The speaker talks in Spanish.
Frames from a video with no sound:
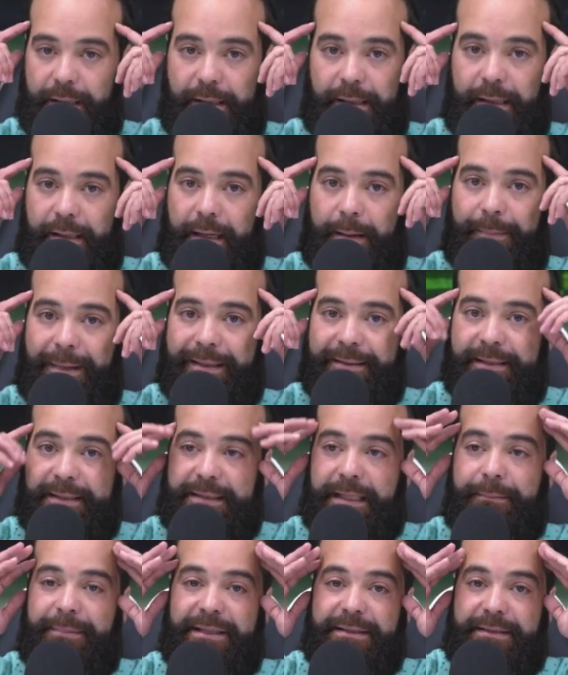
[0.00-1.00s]
la,
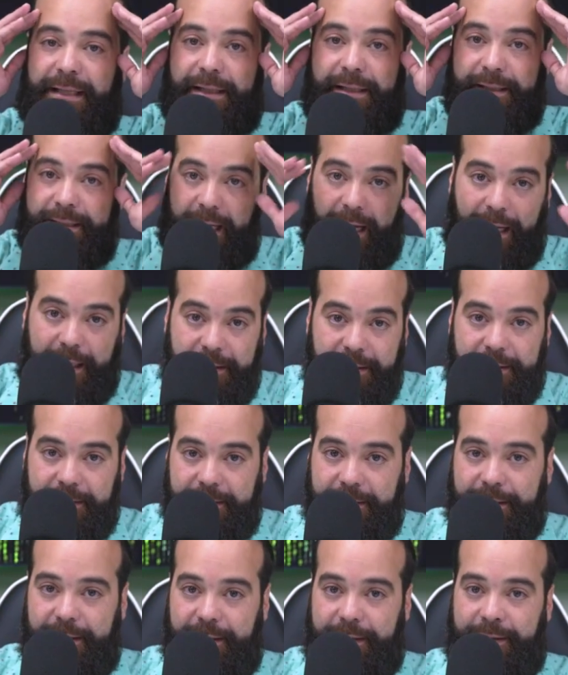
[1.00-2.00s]
maldita mentalidad
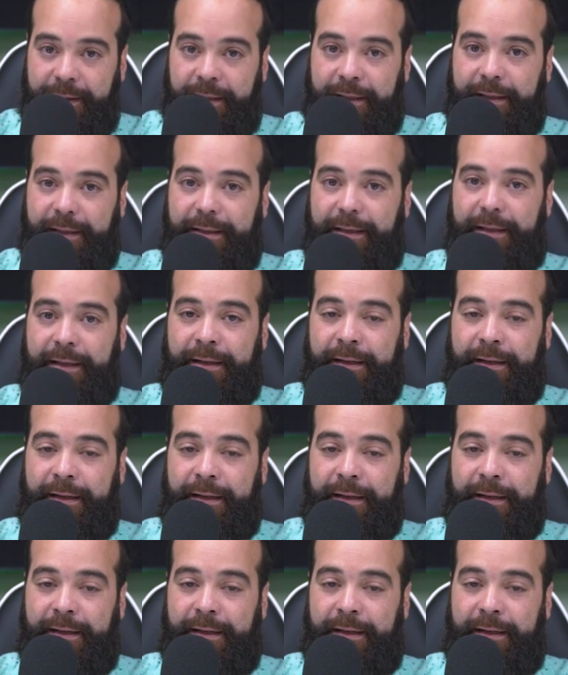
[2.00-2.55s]
de, de,